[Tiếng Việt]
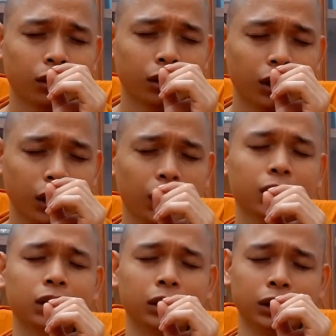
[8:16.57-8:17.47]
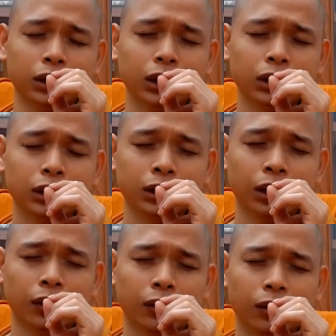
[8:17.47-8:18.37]
liên tưởng đến người
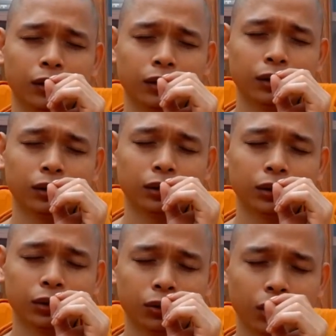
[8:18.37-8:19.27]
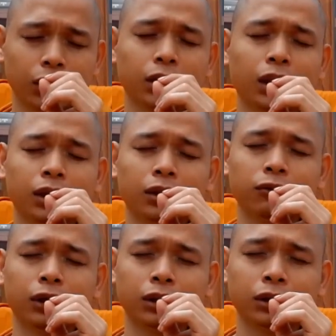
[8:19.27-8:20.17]
đó suy nghĩ
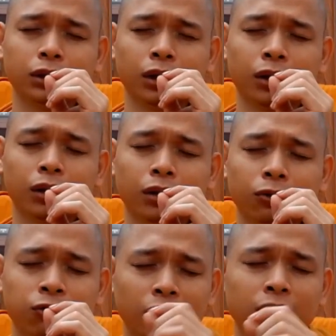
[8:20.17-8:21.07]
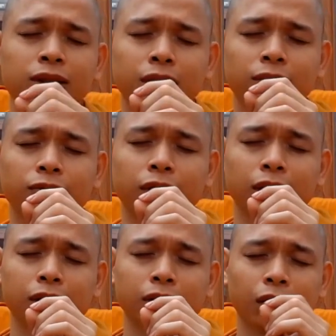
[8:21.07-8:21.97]
về người đó phân tích về
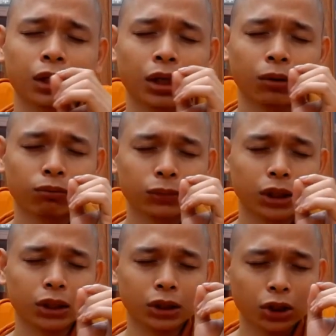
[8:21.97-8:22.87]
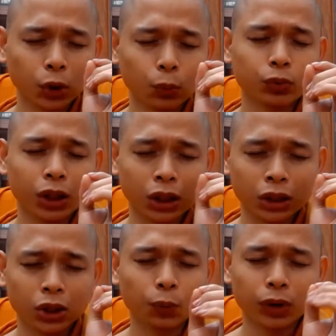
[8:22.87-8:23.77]
người đó từng chút từng
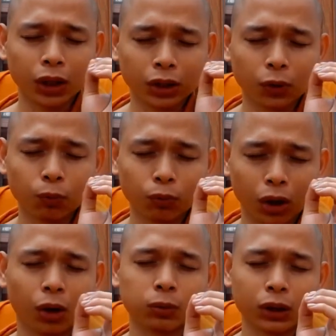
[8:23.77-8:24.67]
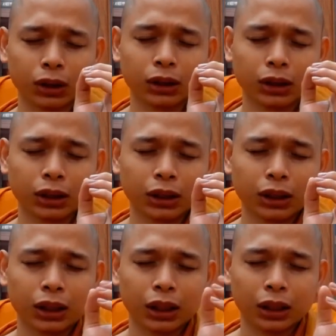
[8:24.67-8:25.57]
chút từng chút một đó
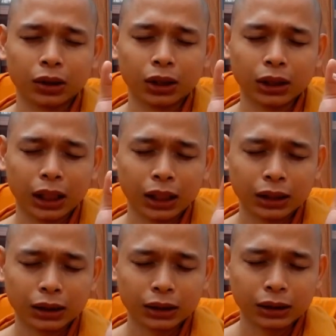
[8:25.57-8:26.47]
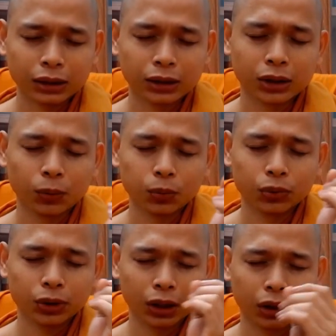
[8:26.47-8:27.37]
là nó đã xúc
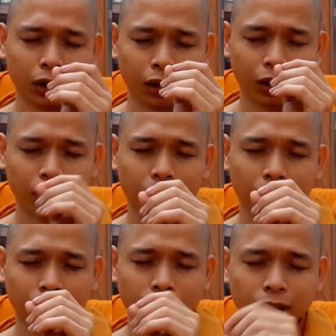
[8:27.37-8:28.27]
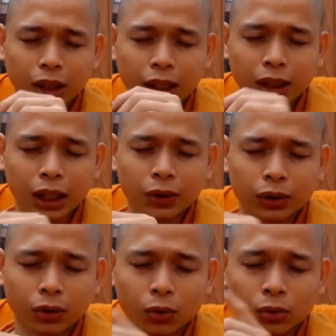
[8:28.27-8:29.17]
sanh thọ thọ duyên ái ái duyên
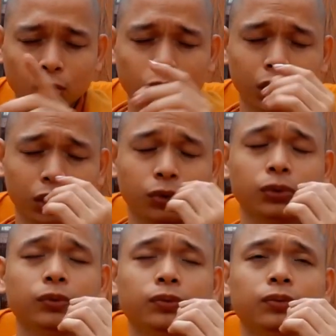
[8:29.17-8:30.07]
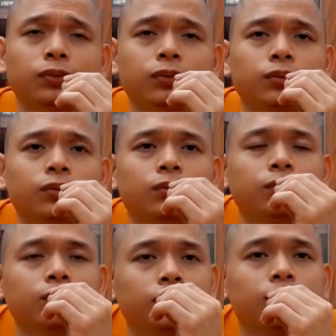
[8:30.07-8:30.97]
thủ thủ duyên hữu
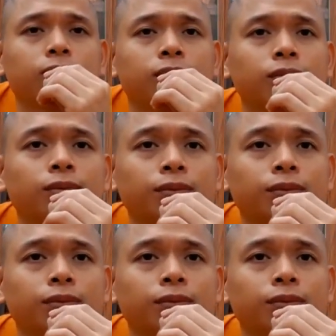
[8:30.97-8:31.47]
hmm